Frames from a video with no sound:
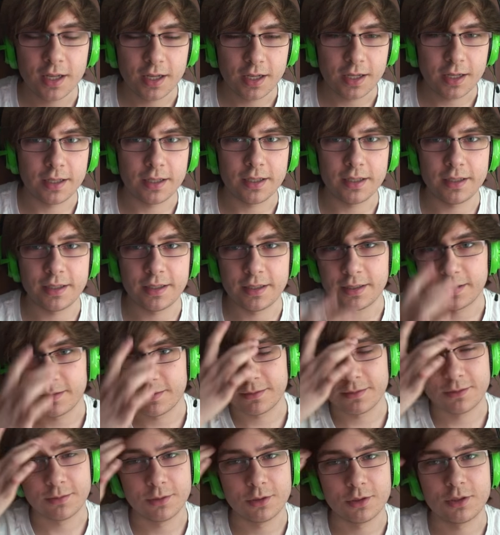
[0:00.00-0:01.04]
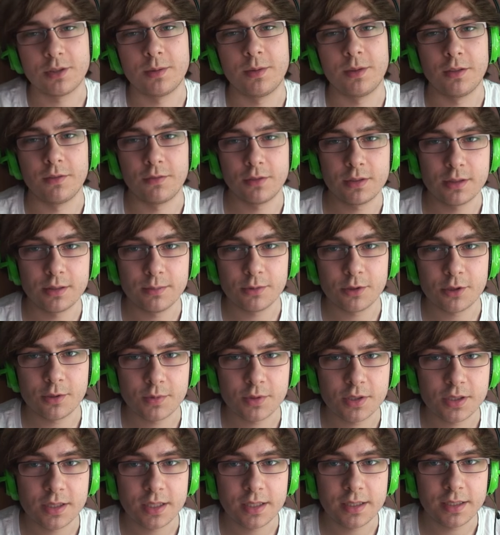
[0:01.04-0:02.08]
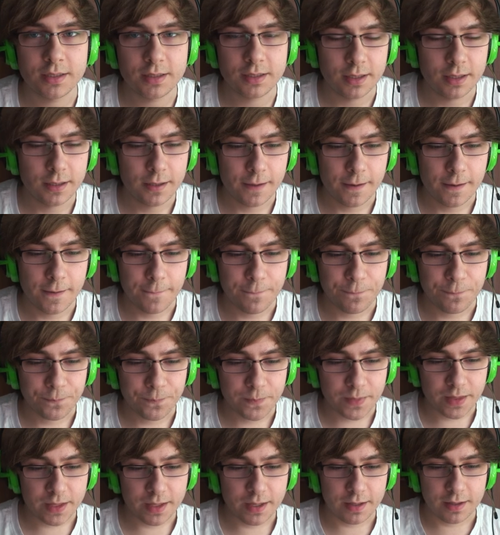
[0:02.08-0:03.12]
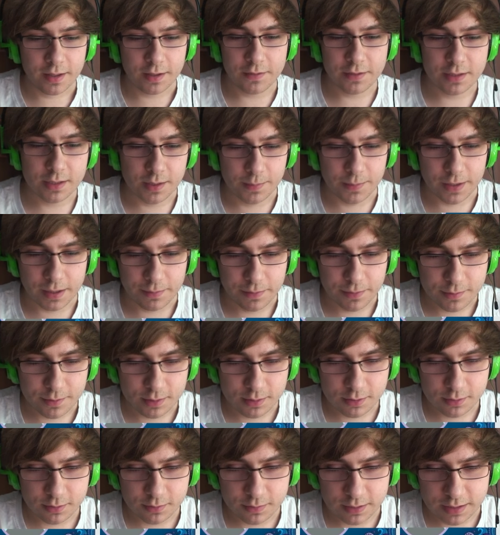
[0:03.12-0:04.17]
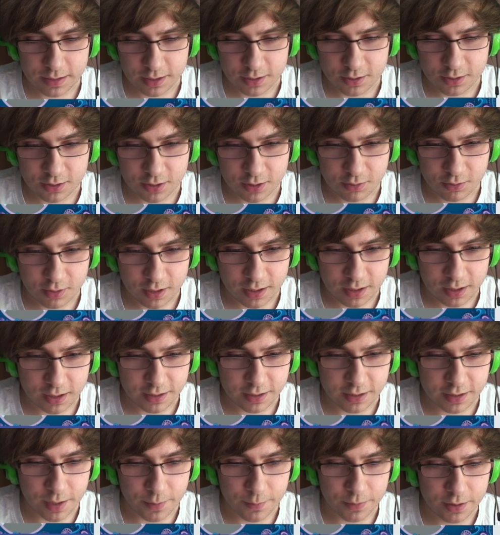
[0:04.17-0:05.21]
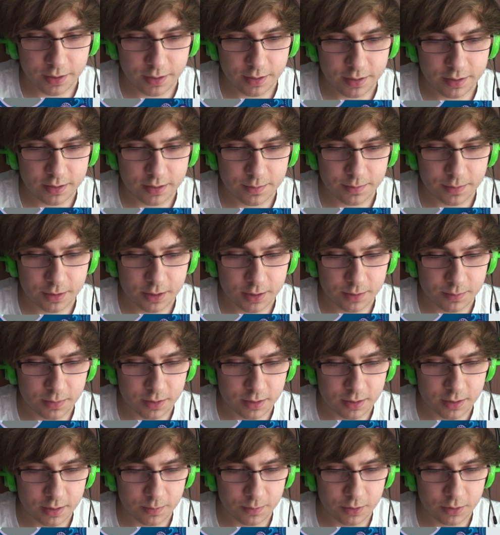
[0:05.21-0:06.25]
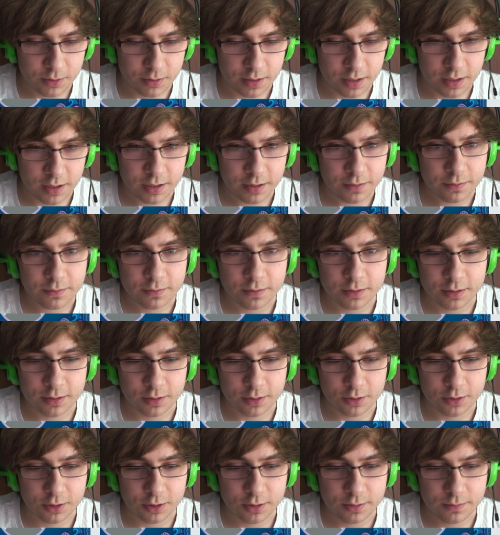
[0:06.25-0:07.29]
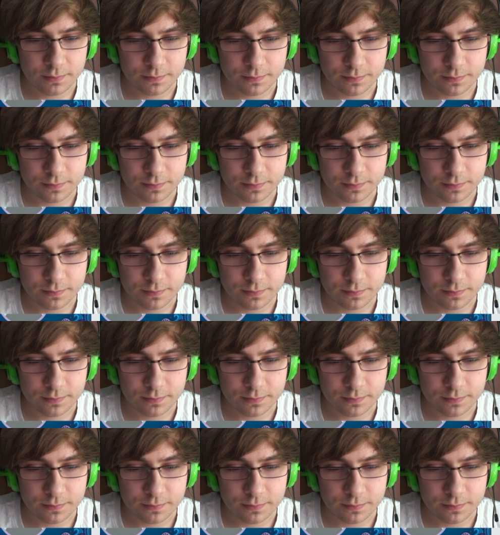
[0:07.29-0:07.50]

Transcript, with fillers: E, oczywiście moje włosy muszą przeszkadzać. No więc dobra, po prostu wystarczy, że tutaj klikniemy i zobaczymy, co mi tutaj wyskoczy.